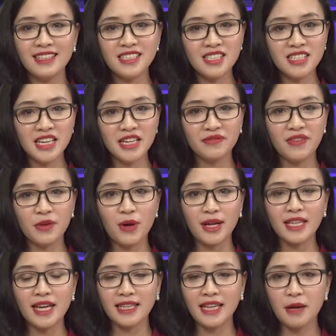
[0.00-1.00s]
Chương trình văn hóa
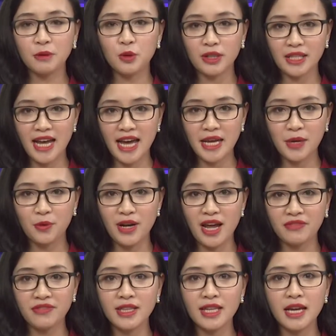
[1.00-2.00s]
thể thao tuần này của Đài
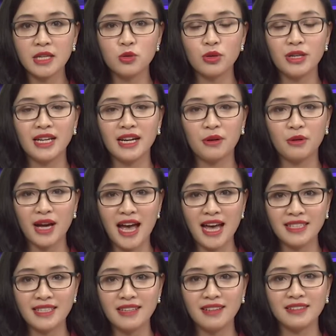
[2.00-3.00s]
Phát thanh Truyền hình Lào
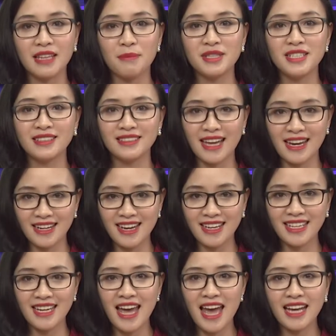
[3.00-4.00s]
Cai xin được tạm dừng tại
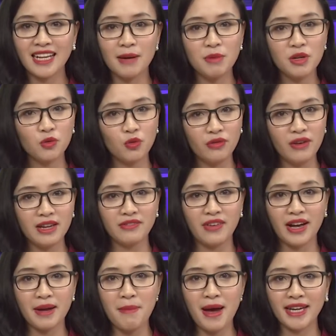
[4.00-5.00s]
đây. Cảm ơn quý vị và
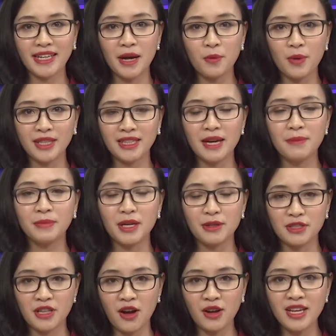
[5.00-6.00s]
các bạn đã quan tâm theo
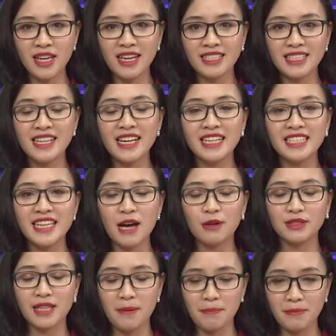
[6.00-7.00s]
dõi. Xin kính chào tạm